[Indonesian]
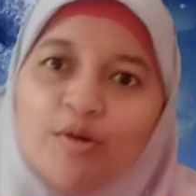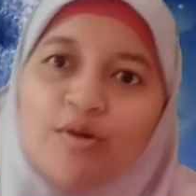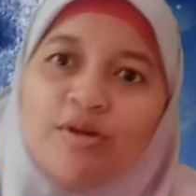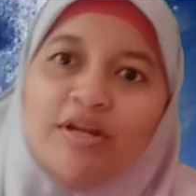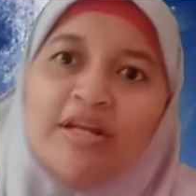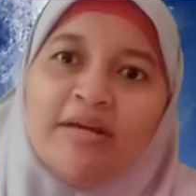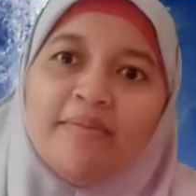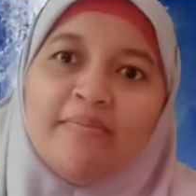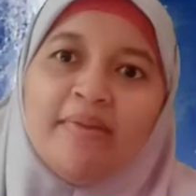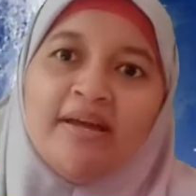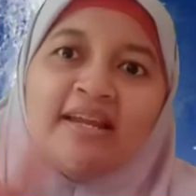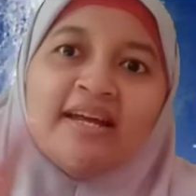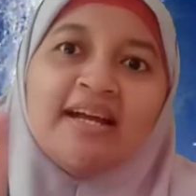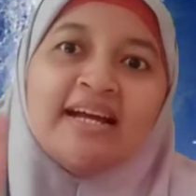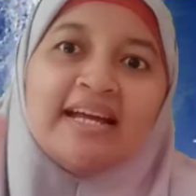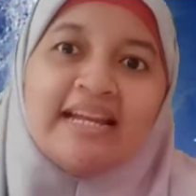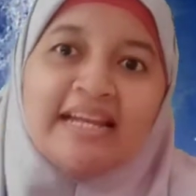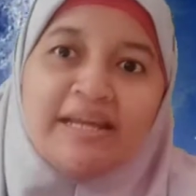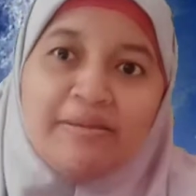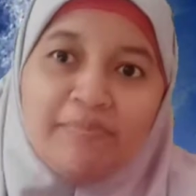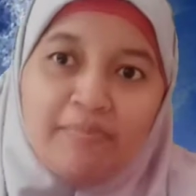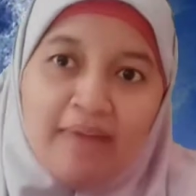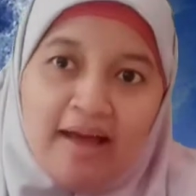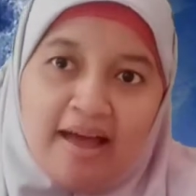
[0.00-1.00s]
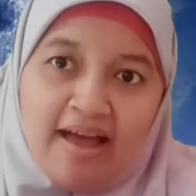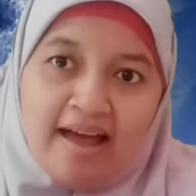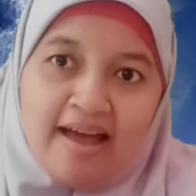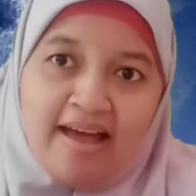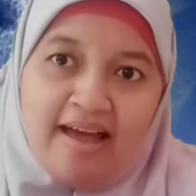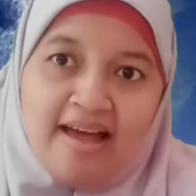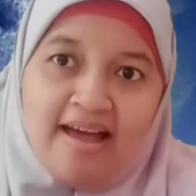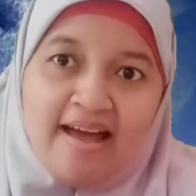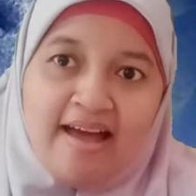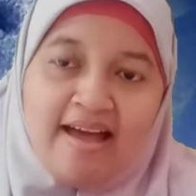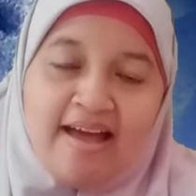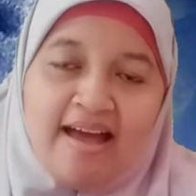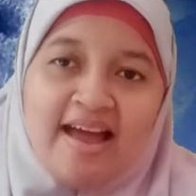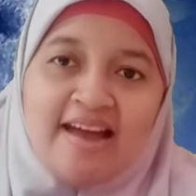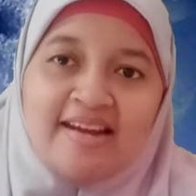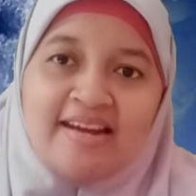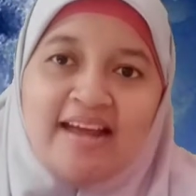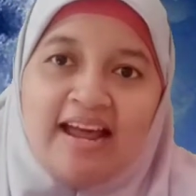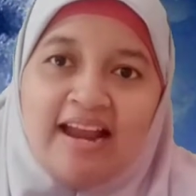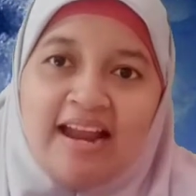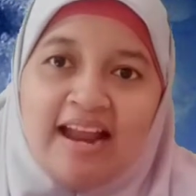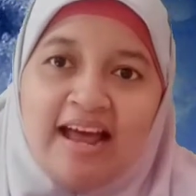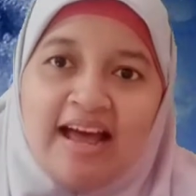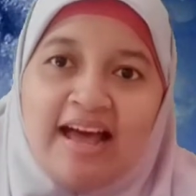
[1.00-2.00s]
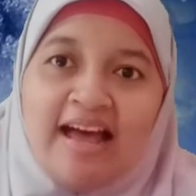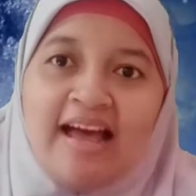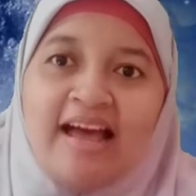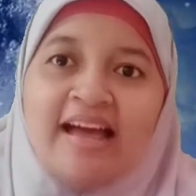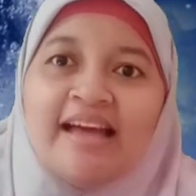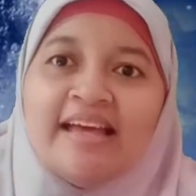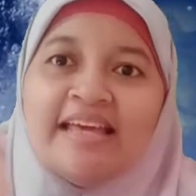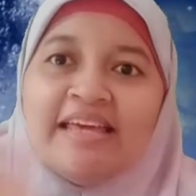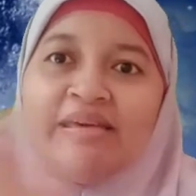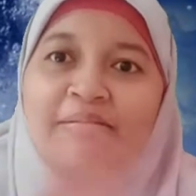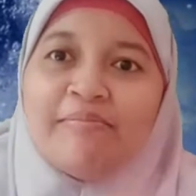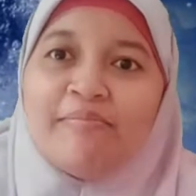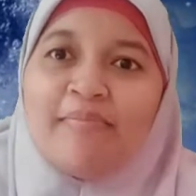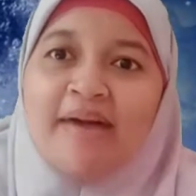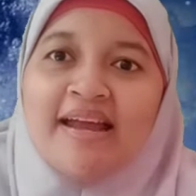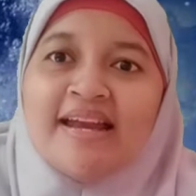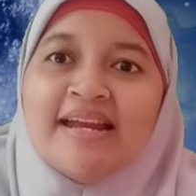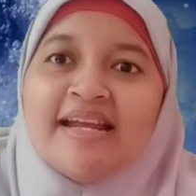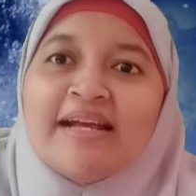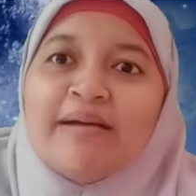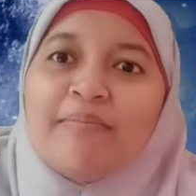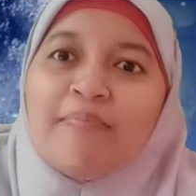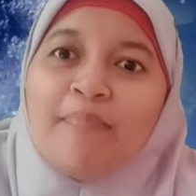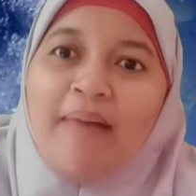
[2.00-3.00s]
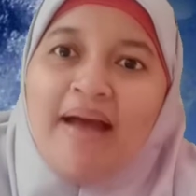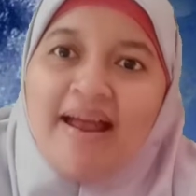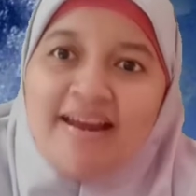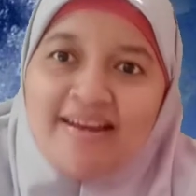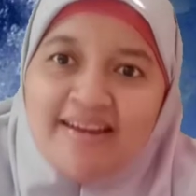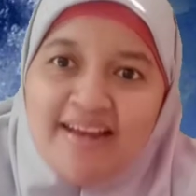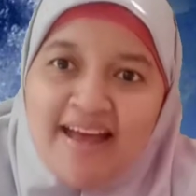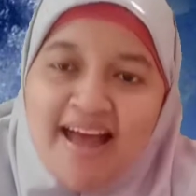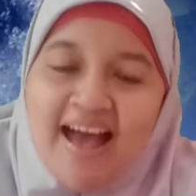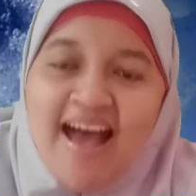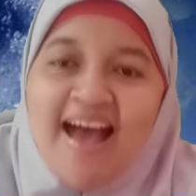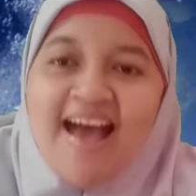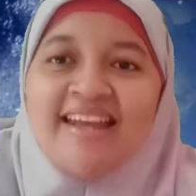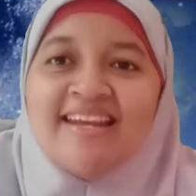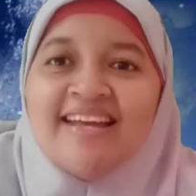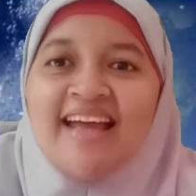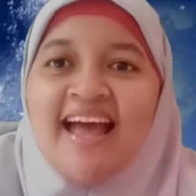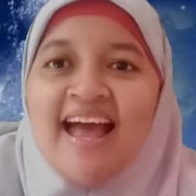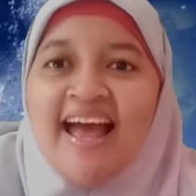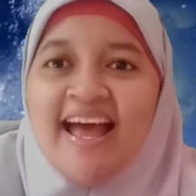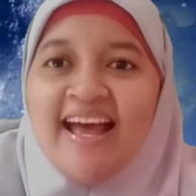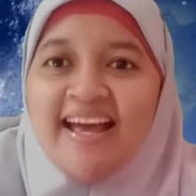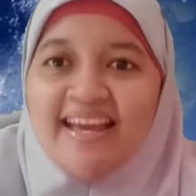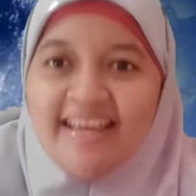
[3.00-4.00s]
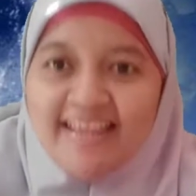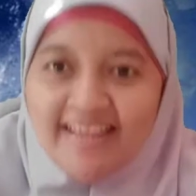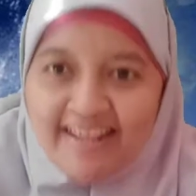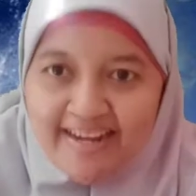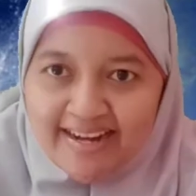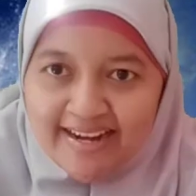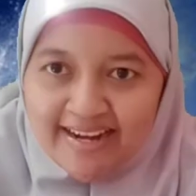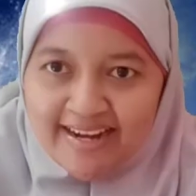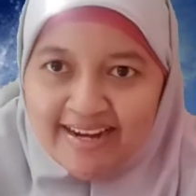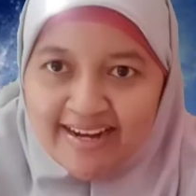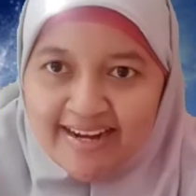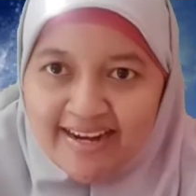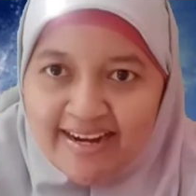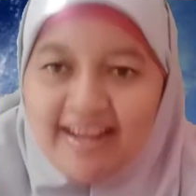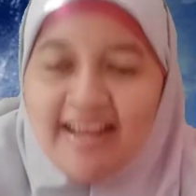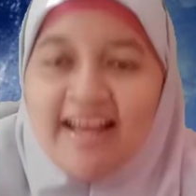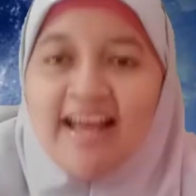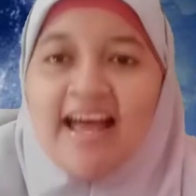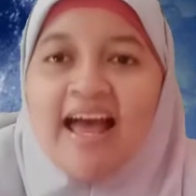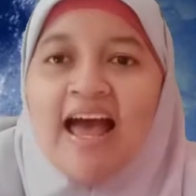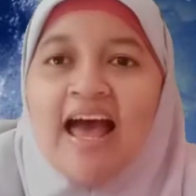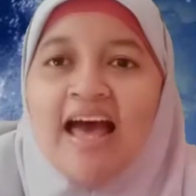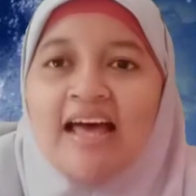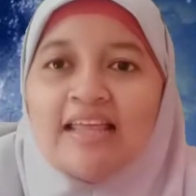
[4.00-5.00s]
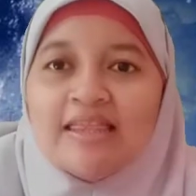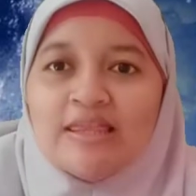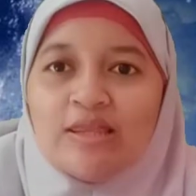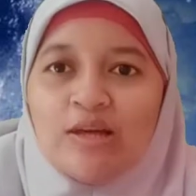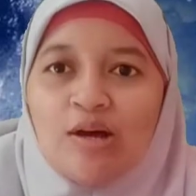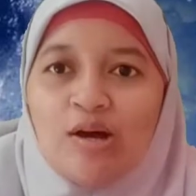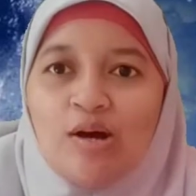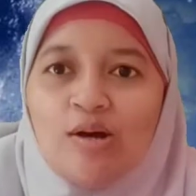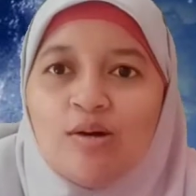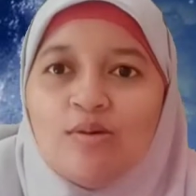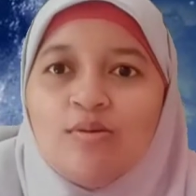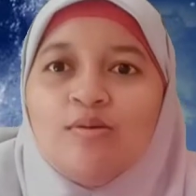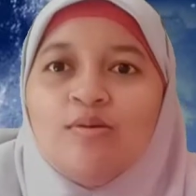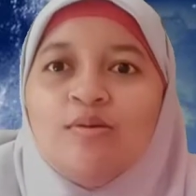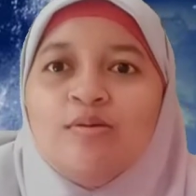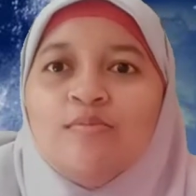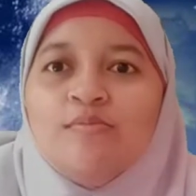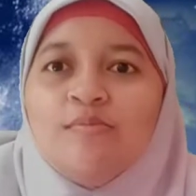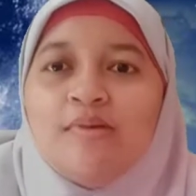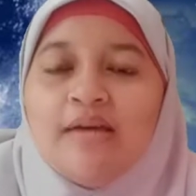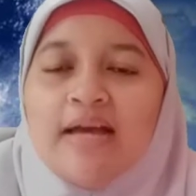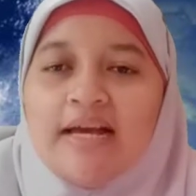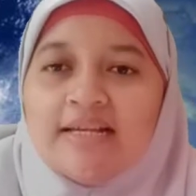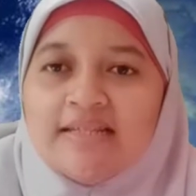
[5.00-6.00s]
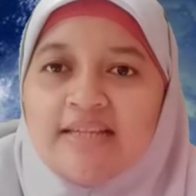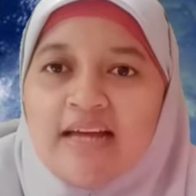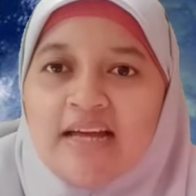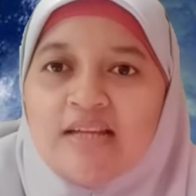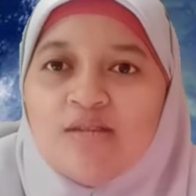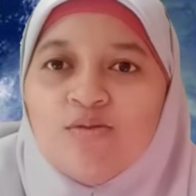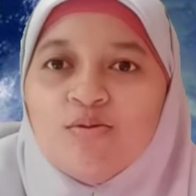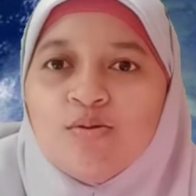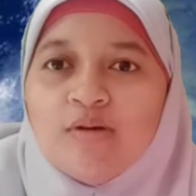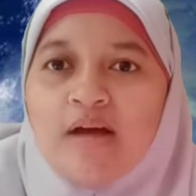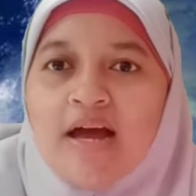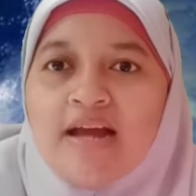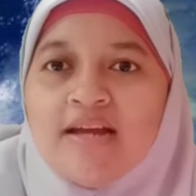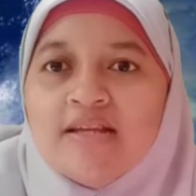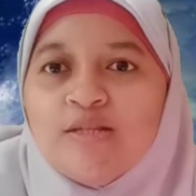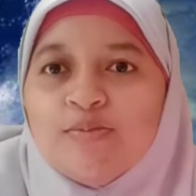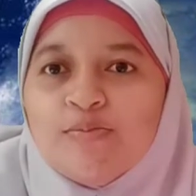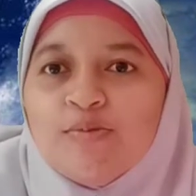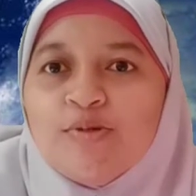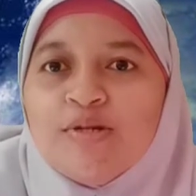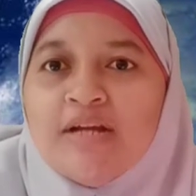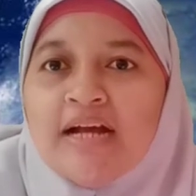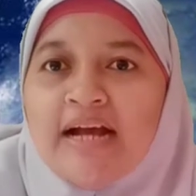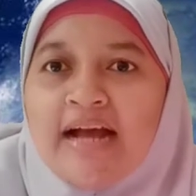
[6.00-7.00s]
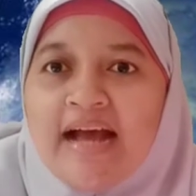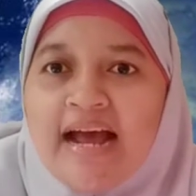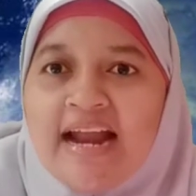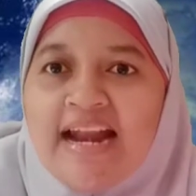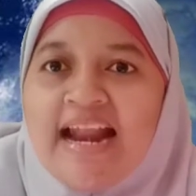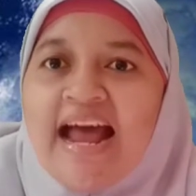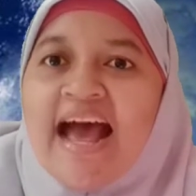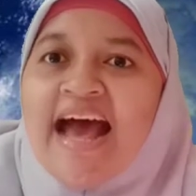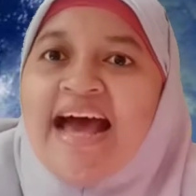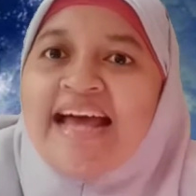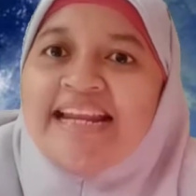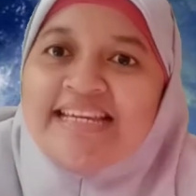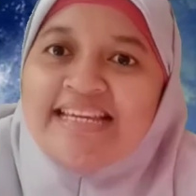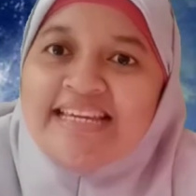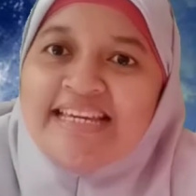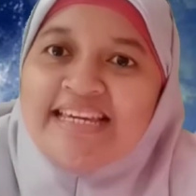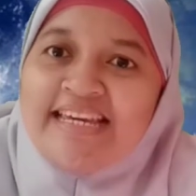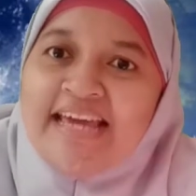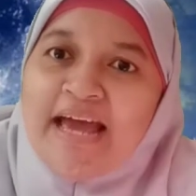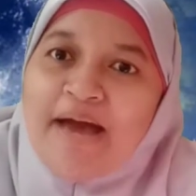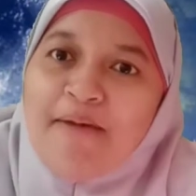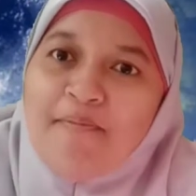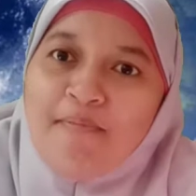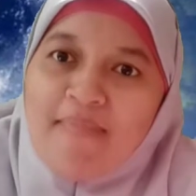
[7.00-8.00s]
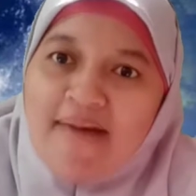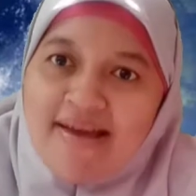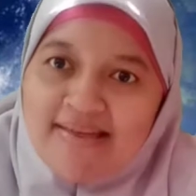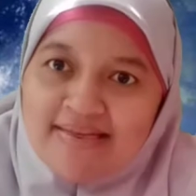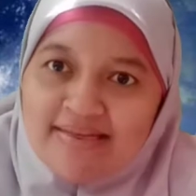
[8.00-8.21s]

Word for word: iman yang kelima adalah iman kepada hari akhir atau biasa juga disebut dengan hari kiamat.